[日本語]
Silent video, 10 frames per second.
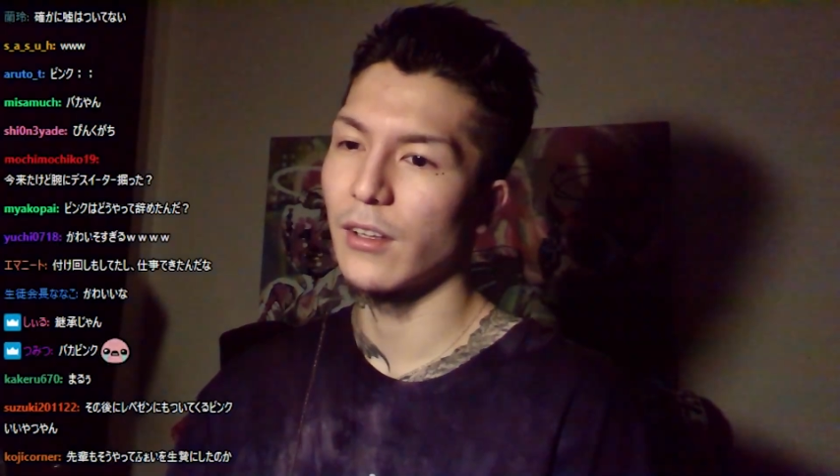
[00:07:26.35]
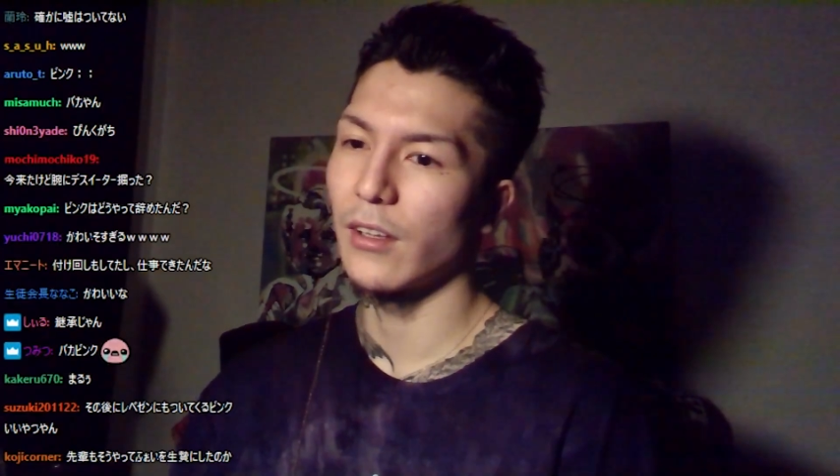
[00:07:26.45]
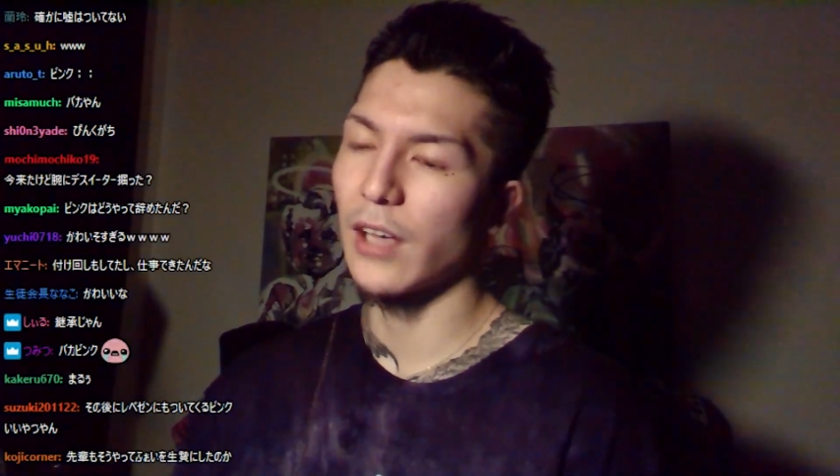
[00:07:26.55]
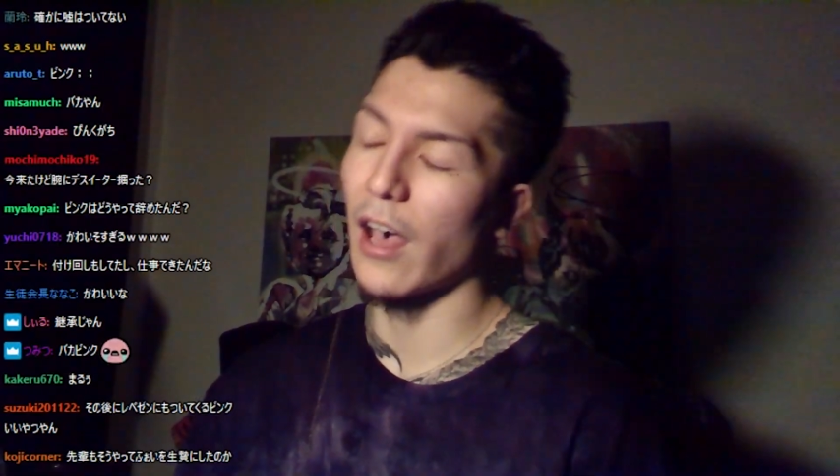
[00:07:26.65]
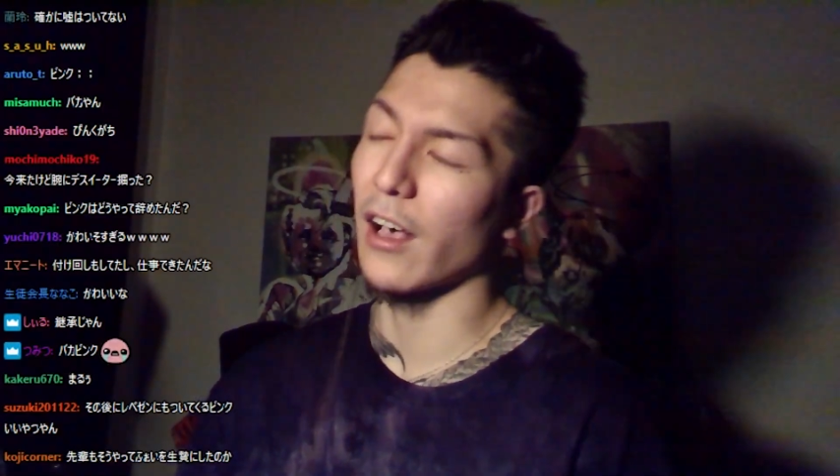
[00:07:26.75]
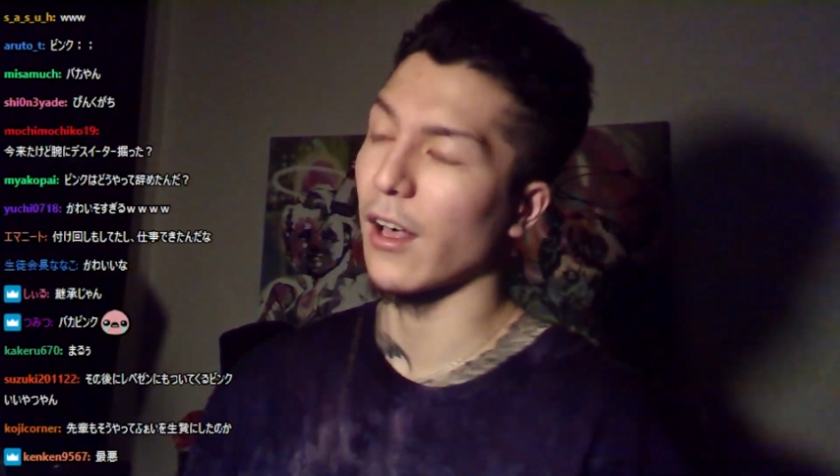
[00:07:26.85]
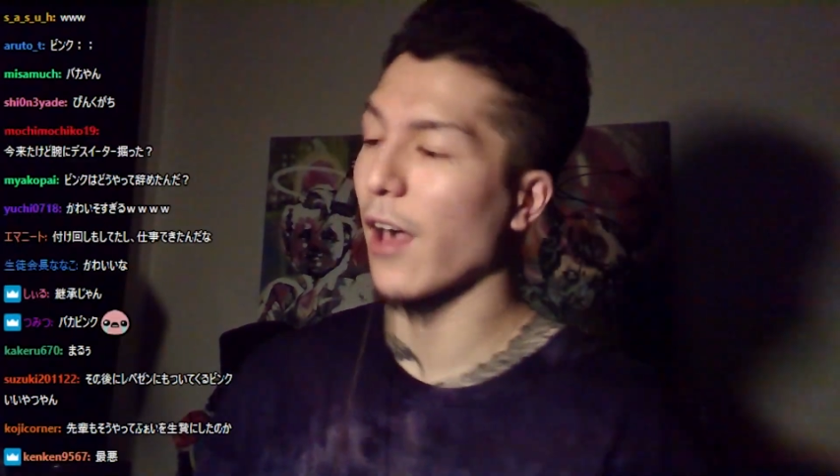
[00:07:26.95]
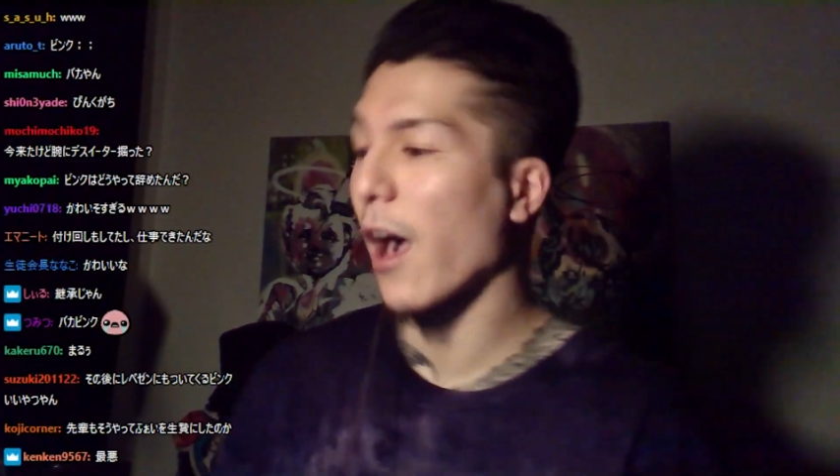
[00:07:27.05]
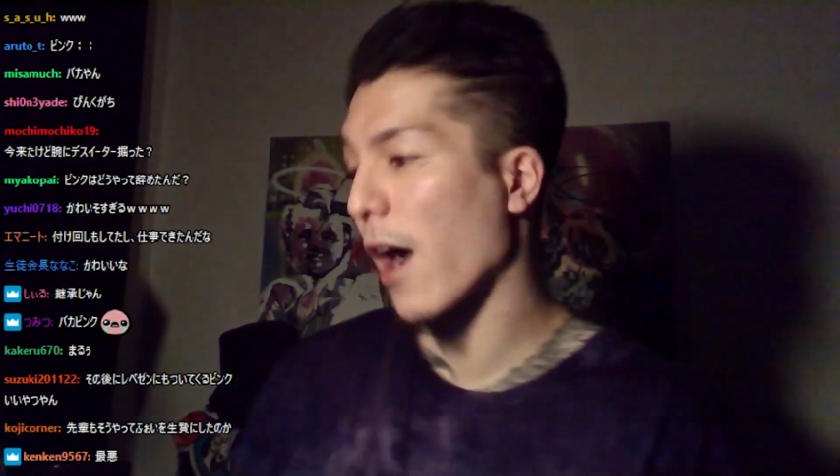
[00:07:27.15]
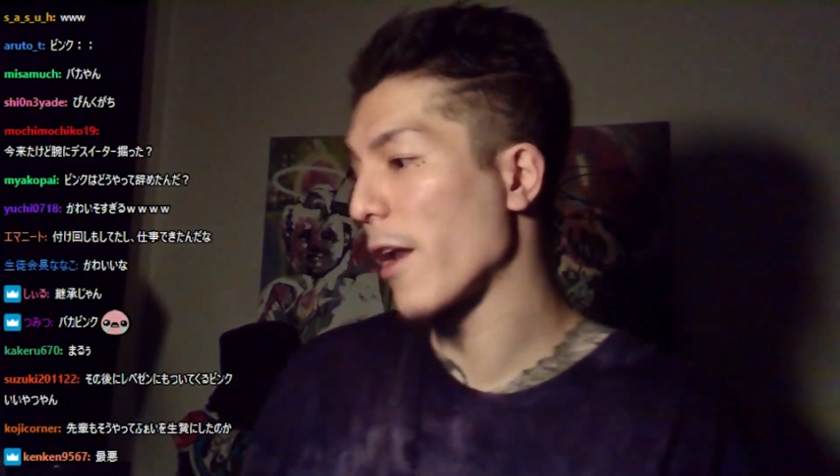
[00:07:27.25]
や、あ、
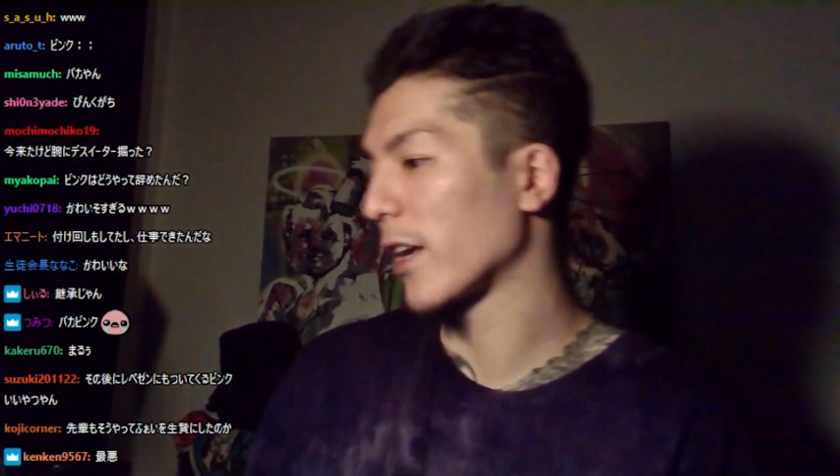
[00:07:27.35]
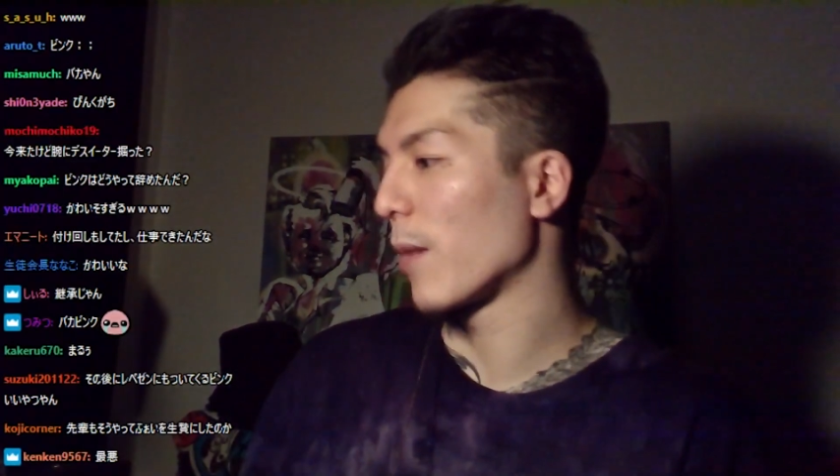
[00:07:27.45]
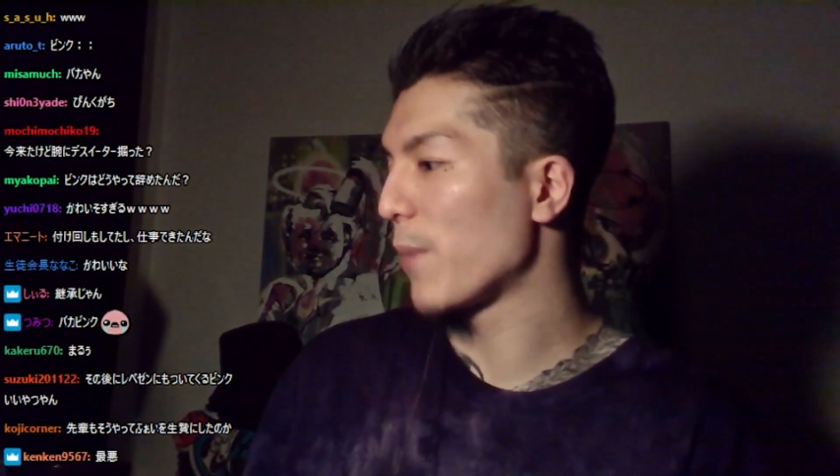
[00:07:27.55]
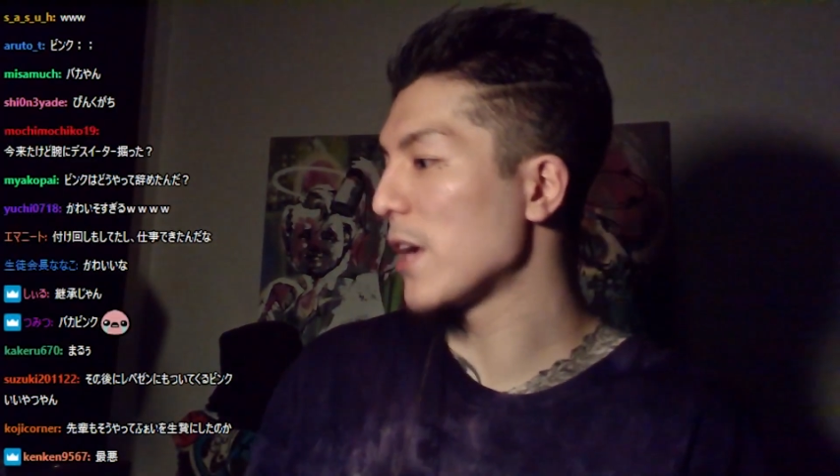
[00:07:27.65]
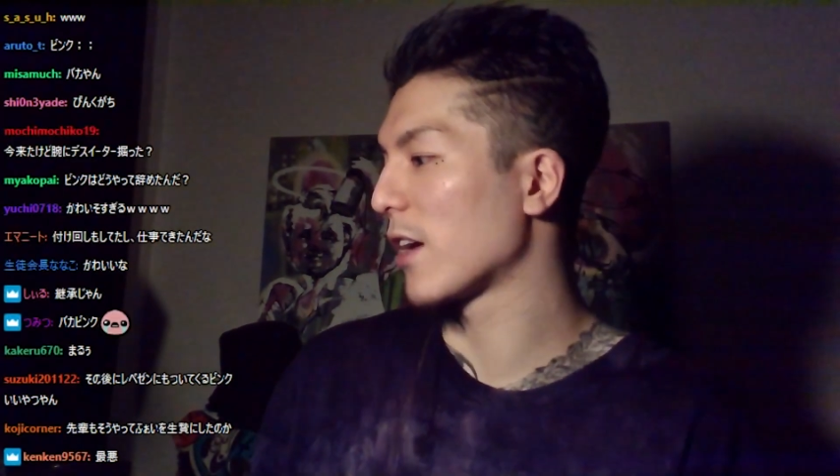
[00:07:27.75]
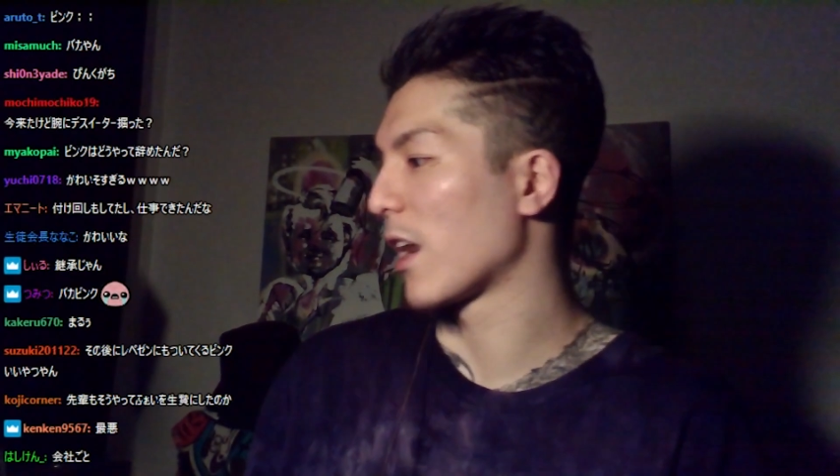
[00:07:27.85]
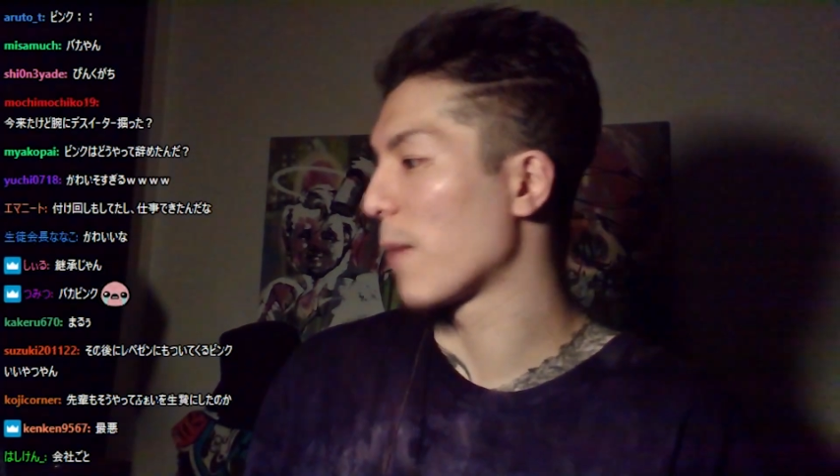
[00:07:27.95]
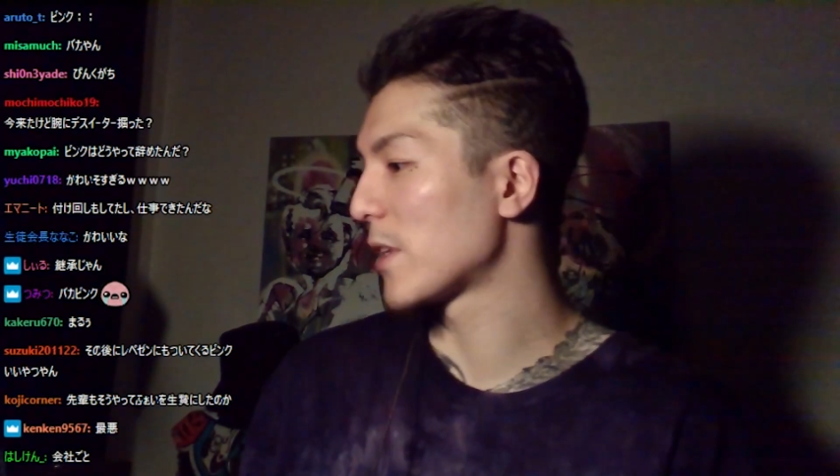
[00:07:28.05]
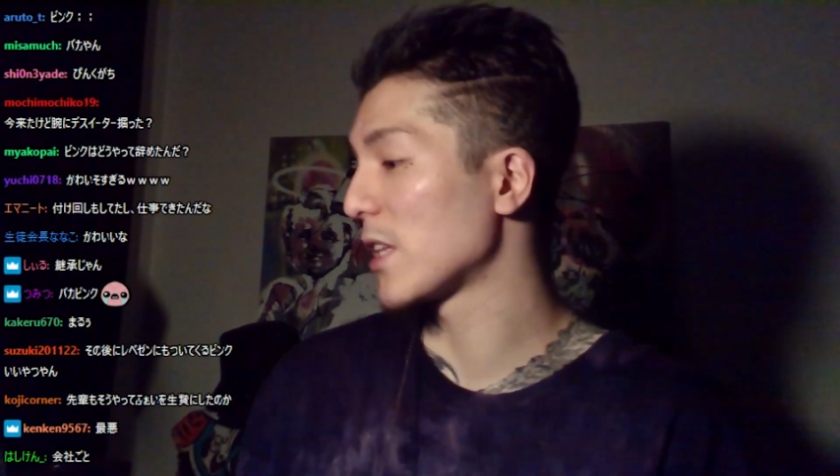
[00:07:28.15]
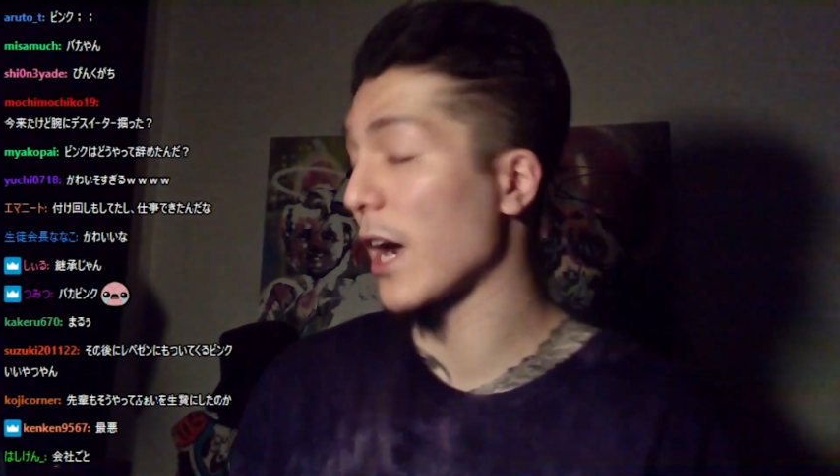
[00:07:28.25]
あれやけん、ピンクがレペゼン